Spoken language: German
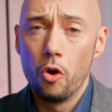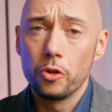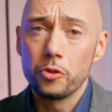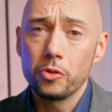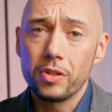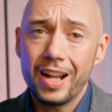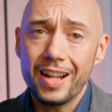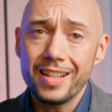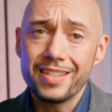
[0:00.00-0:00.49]
Und
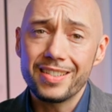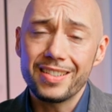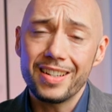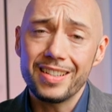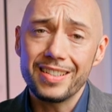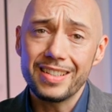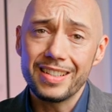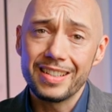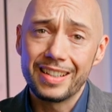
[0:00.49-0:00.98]
du kannst
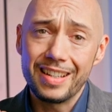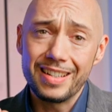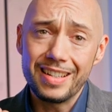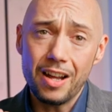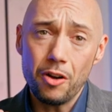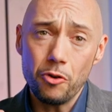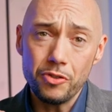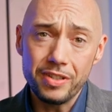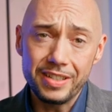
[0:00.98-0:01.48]
dann
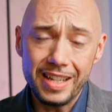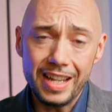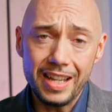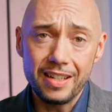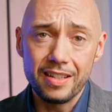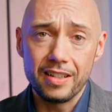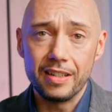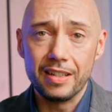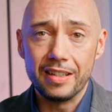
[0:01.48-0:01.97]
genau
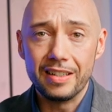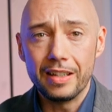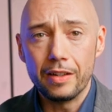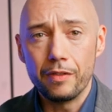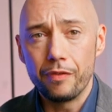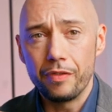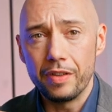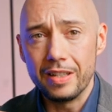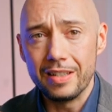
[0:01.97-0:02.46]
denen
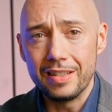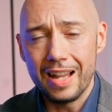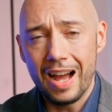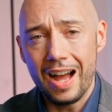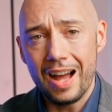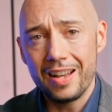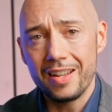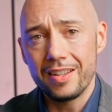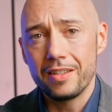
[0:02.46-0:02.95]
den
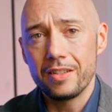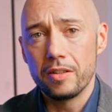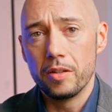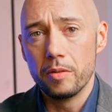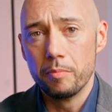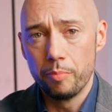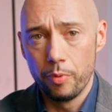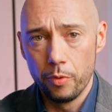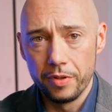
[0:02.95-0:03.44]
finalen
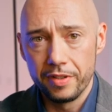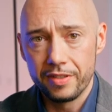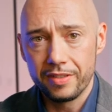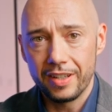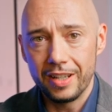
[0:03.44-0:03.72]
Impuls